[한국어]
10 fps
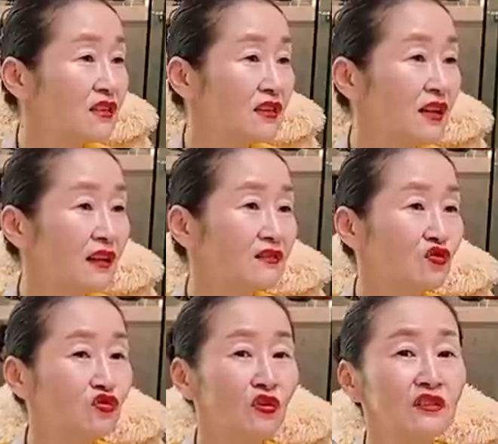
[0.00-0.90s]
세상은
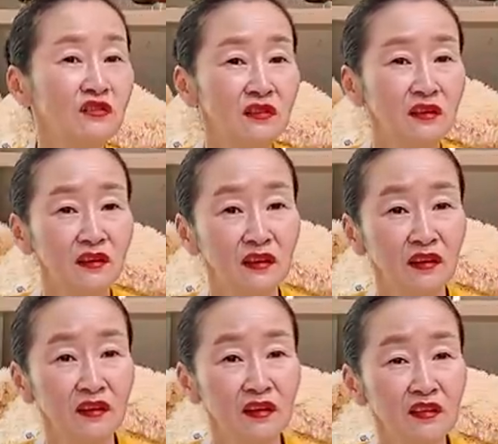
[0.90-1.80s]
죽어있는 세상이에요.
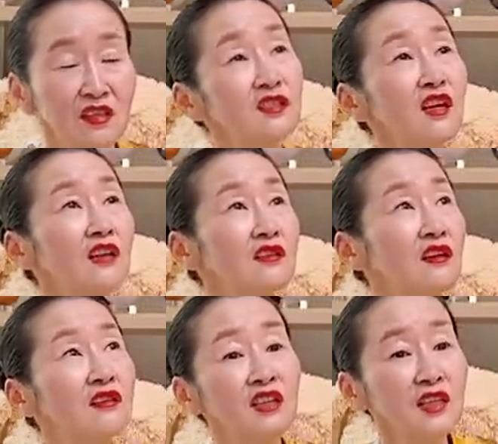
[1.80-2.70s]
진짜
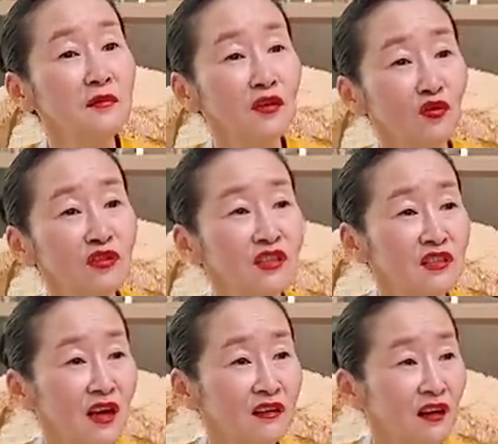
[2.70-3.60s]
같잖아. 그림이 던
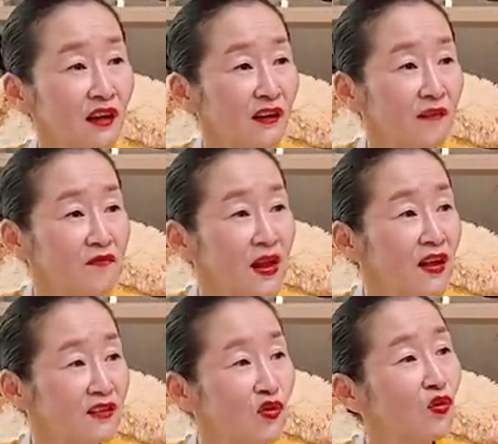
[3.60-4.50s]
진짜 같아. 그래서
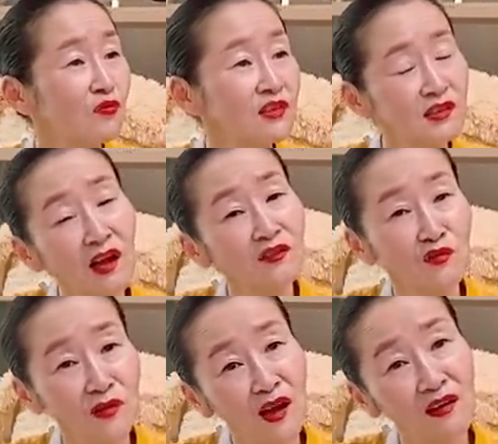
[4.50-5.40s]
여러분 이상한
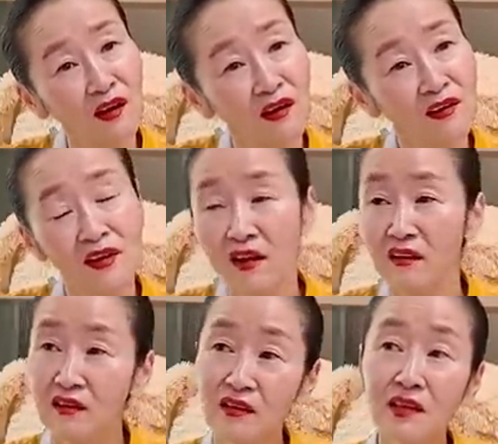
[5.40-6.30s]
현상 알아?
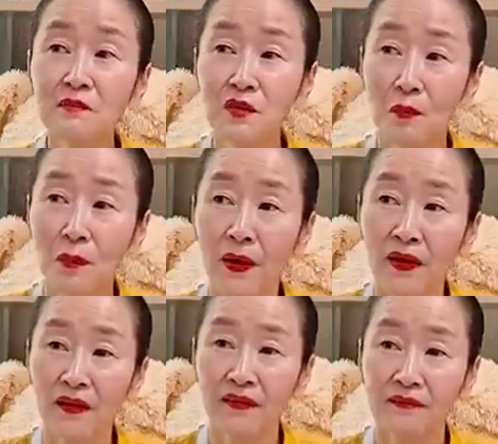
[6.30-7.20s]
그림
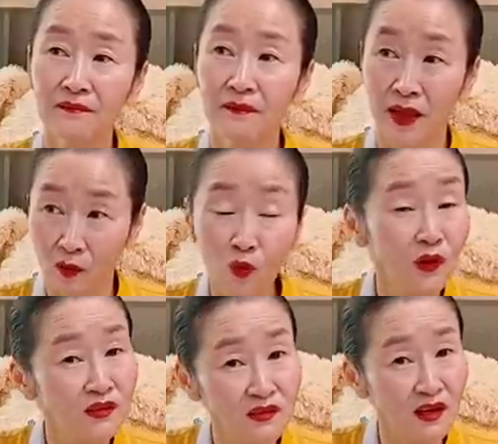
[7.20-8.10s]
옆에
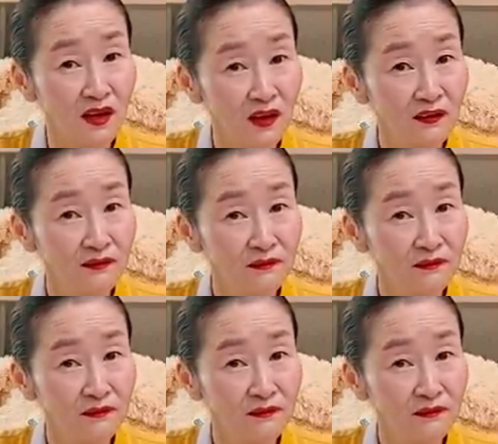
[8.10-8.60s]
에고가 쓰잖아?